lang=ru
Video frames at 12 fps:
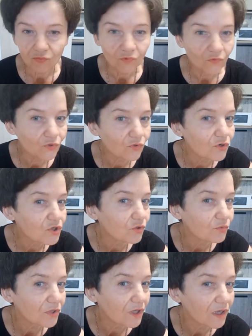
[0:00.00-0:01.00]
вот кожа у
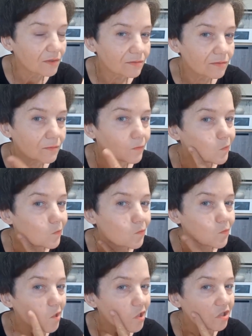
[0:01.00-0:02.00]
меня,
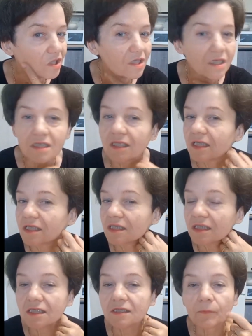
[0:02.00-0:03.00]
как она есть, так и
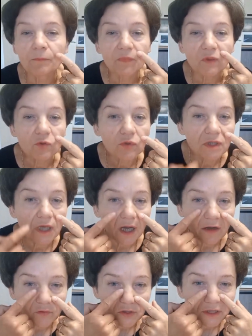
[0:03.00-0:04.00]
есть. Ну
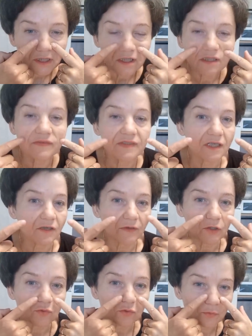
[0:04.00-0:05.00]
да, вот эти, всех
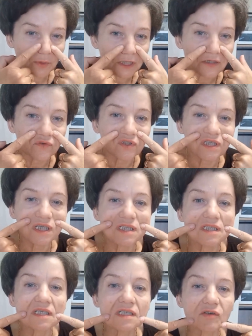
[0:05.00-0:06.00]
волнуют мои вот эти
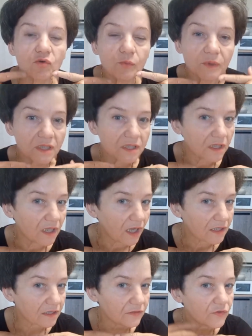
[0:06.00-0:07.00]
носогубные
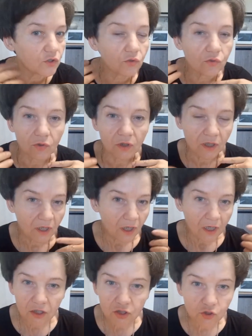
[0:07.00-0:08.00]
складки, все,
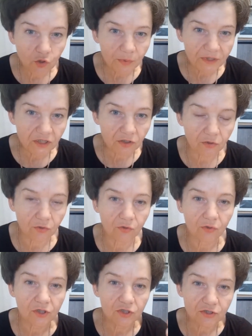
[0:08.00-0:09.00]
лицо
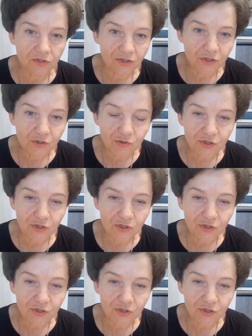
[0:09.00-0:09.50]
потекло, лицо